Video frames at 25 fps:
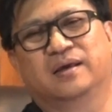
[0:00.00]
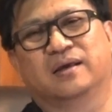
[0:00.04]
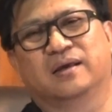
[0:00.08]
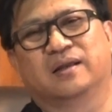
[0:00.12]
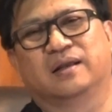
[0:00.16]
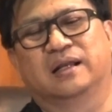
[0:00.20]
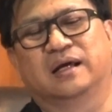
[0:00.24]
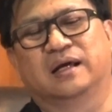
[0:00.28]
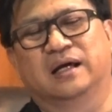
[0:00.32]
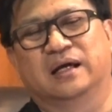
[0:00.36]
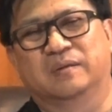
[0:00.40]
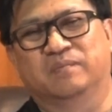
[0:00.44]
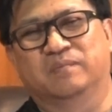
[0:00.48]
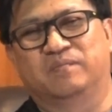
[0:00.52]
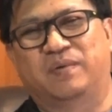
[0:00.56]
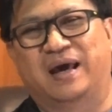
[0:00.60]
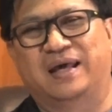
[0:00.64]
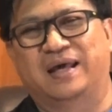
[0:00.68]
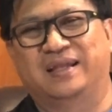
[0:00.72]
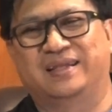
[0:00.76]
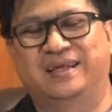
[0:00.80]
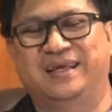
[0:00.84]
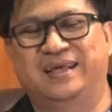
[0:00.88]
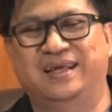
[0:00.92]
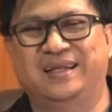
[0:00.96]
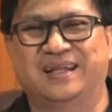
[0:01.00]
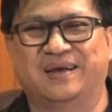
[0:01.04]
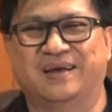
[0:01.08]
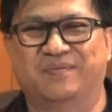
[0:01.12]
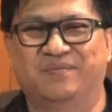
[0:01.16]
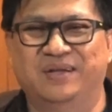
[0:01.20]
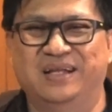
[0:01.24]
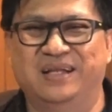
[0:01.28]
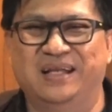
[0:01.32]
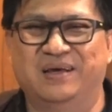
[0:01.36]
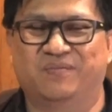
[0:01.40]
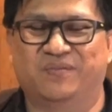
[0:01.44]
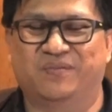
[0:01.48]
เดินไปที่ทำ
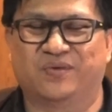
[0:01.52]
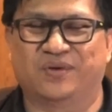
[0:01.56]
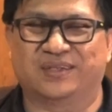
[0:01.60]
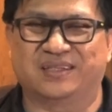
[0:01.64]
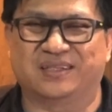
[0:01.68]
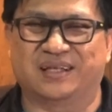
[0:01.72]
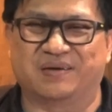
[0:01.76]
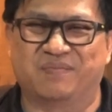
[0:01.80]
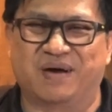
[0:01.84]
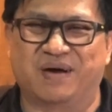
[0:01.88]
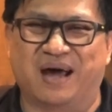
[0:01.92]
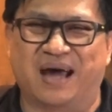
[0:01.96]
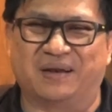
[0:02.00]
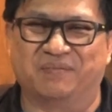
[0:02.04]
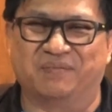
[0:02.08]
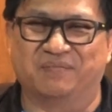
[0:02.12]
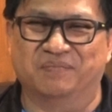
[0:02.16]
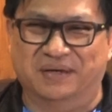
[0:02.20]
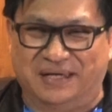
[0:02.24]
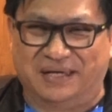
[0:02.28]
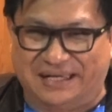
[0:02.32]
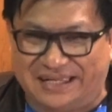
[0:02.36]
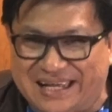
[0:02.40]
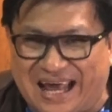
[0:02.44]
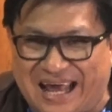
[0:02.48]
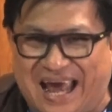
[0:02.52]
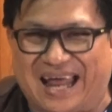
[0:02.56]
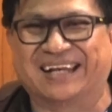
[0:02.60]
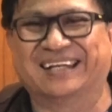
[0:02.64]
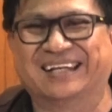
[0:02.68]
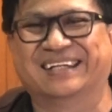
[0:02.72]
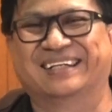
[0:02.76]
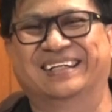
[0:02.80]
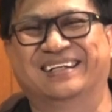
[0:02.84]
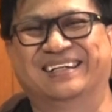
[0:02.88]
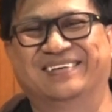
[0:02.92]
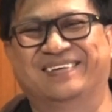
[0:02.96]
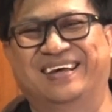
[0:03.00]
เนียบรัฐบาลเหมือนกัน
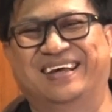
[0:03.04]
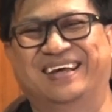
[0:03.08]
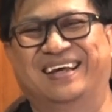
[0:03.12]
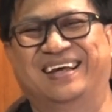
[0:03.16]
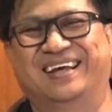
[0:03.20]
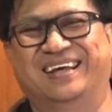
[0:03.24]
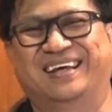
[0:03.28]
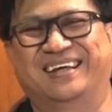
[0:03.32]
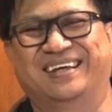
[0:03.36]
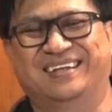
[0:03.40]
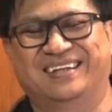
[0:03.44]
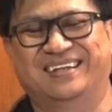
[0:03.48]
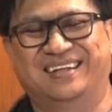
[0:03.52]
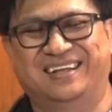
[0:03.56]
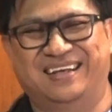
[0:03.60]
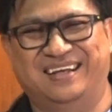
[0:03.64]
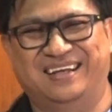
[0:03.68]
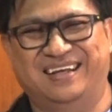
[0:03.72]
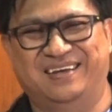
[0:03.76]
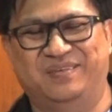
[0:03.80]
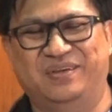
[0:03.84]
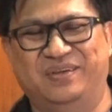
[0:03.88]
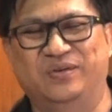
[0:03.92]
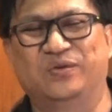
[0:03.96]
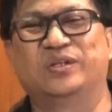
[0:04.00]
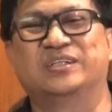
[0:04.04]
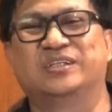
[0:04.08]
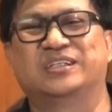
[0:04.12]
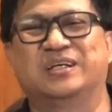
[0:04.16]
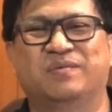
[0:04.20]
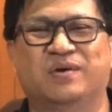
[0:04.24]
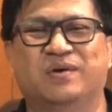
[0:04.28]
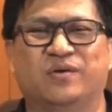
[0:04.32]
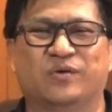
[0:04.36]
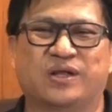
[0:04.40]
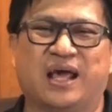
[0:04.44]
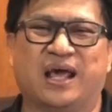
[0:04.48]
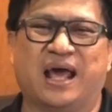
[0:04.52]
เห็นไหมนะไปดูในเชิง
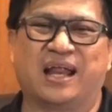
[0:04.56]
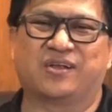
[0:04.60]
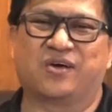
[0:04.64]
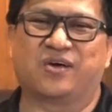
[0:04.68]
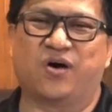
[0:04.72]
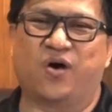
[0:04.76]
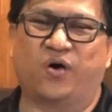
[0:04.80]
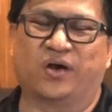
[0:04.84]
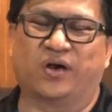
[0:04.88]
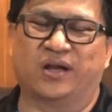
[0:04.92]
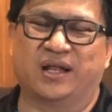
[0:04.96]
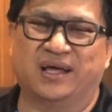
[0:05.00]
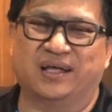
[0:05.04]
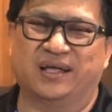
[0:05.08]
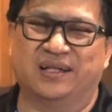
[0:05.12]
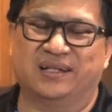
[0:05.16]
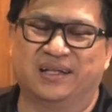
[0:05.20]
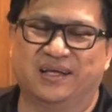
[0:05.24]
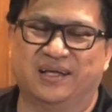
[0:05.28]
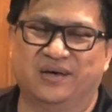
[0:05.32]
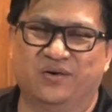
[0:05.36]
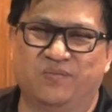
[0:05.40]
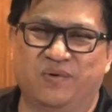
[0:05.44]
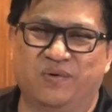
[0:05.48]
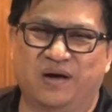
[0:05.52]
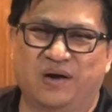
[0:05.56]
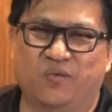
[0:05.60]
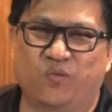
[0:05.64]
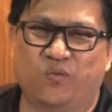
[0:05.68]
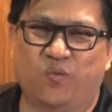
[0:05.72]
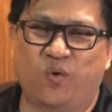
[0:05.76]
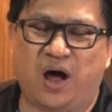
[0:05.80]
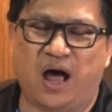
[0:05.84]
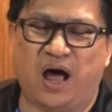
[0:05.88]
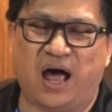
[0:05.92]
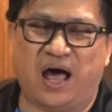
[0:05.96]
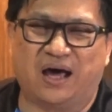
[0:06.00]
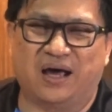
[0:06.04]
ปรากฏการณ์ก่อนนะ เดี๋ยวมา
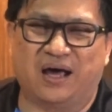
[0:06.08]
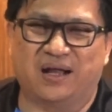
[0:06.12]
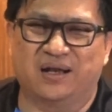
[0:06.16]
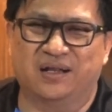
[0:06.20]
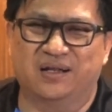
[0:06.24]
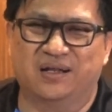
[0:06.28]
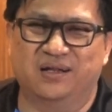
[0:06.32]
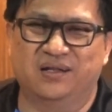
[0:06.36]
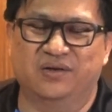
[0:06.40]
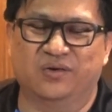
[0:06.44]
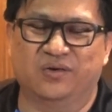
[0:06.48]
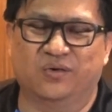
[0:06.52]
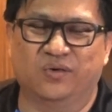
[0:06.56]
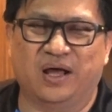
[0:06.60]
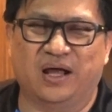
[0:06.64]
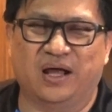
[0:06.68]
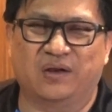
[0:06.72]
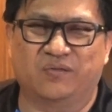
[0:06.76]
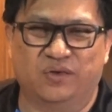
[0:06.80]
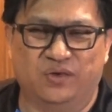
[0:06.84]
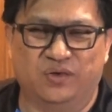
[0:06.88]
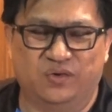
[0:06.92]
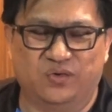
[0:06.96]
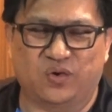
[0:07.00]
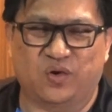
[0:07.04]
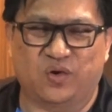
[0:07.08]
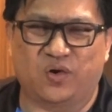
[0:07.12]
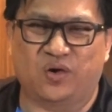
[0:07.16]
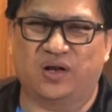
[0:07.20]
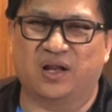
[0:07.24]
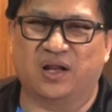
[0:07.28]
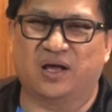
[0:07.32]
ว่ากันในเรื่องของงานวิเคราะห์ และ